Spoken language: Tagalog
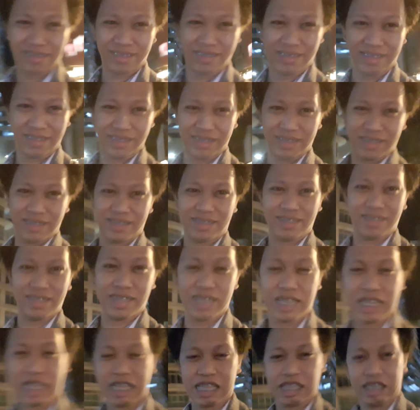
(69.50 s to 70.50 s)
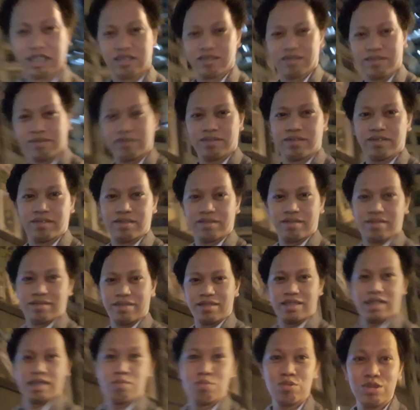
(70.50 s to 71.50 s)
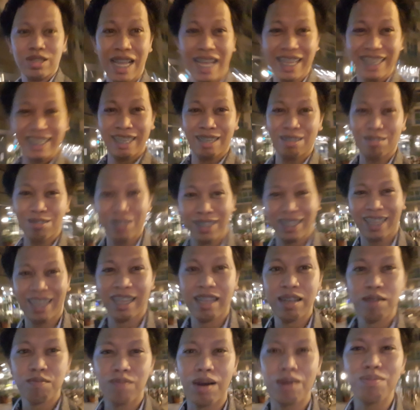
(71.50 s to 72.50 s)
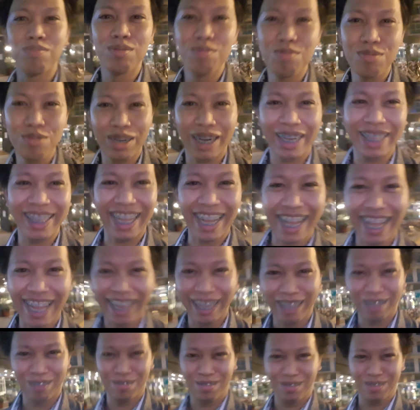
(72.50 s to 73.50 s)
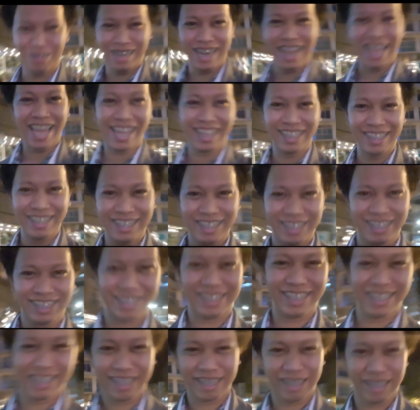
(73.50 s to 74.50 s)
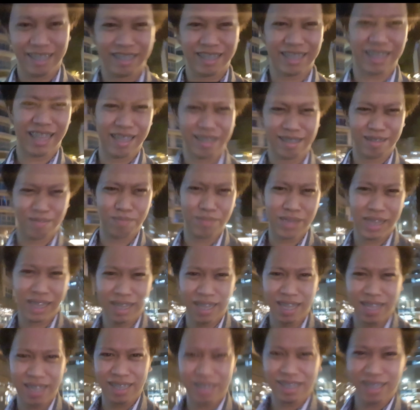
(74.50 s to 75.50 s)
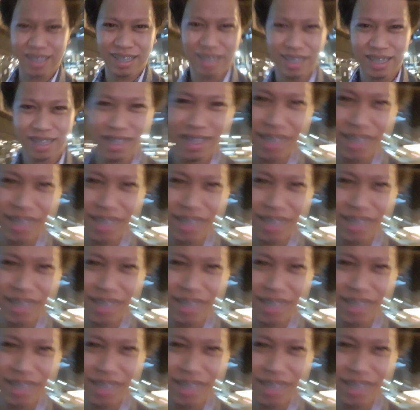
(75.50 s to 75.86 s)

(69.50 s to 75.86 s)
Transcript: Hindi, ano yan, papunasan mo. Napunasan mo. Mabubura na nga yung lens. Bakit? Ba't nagubura?